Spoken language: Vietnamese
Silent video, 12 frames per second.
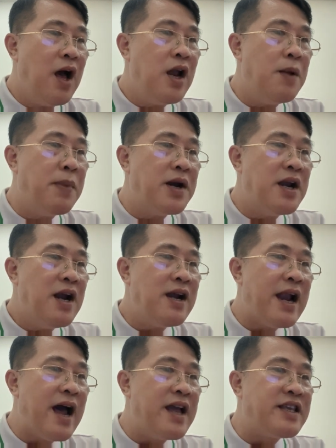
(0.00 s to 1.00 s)
Lâm Bình
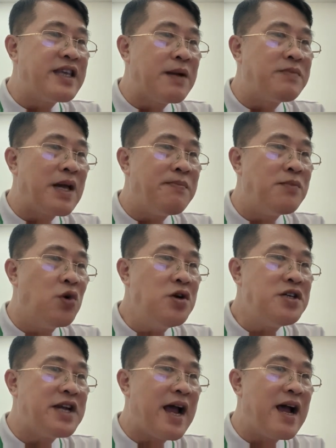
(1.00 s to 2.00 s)
lại chậm chậm uống
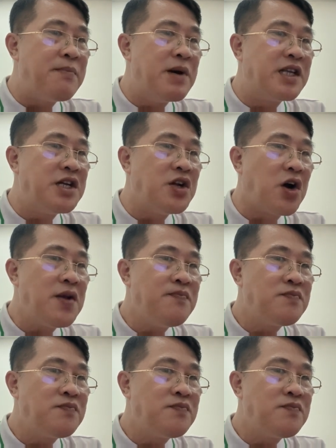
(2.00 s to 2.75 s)
trà bình tĩnh nói.